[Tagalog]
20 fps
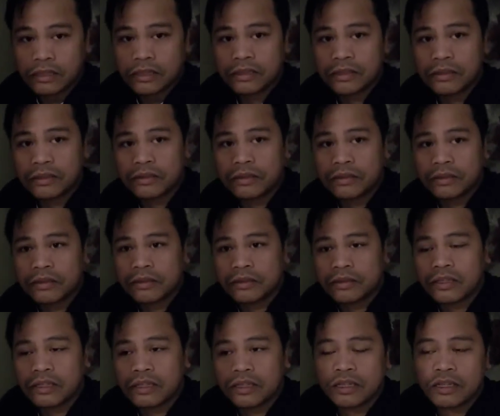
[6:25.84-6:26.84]
Diyos ko na
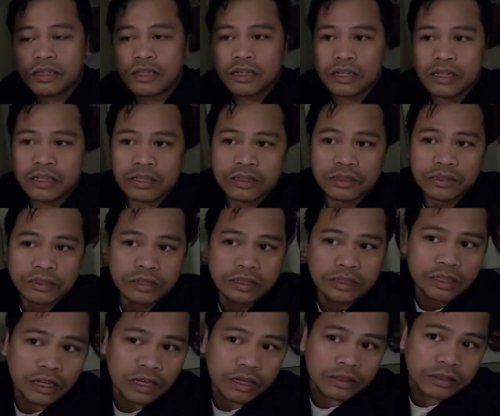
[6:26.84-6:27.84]
ano nangyayari ito sa
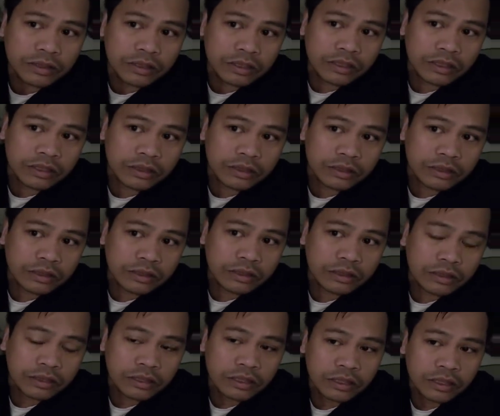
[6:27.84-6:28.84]
taong ito.
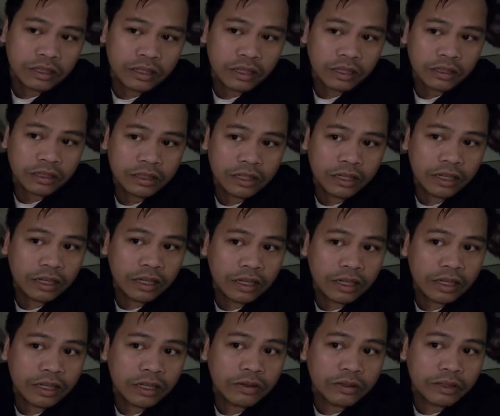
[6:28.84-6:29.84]

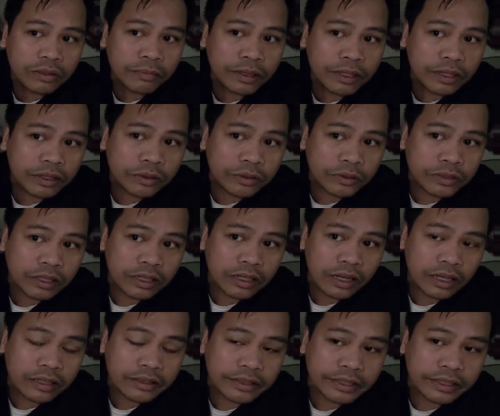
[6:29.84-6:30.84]
Naliligaw na ba ito ng
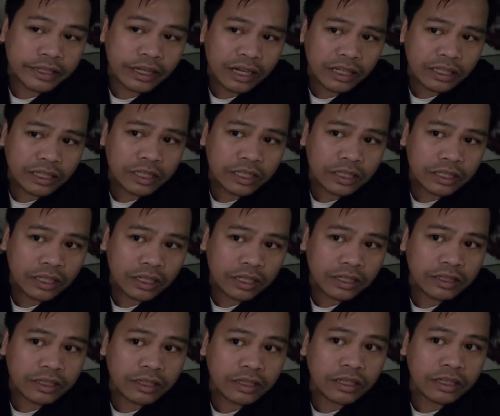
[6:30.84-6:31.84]
landas kaya
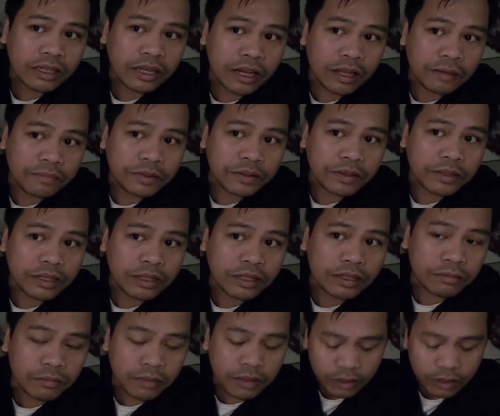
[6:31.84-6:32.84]
hindi nag-live stream?